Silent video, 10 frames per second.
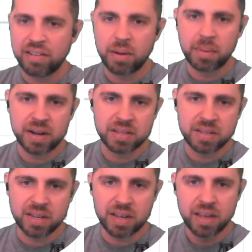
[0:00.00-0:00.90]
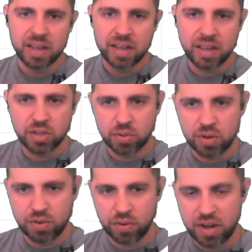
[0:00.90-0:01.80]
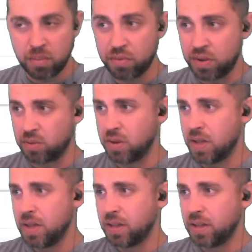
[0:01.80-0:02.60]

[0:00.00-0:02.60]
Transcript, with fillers: deve aparecer esse tweet foi removido.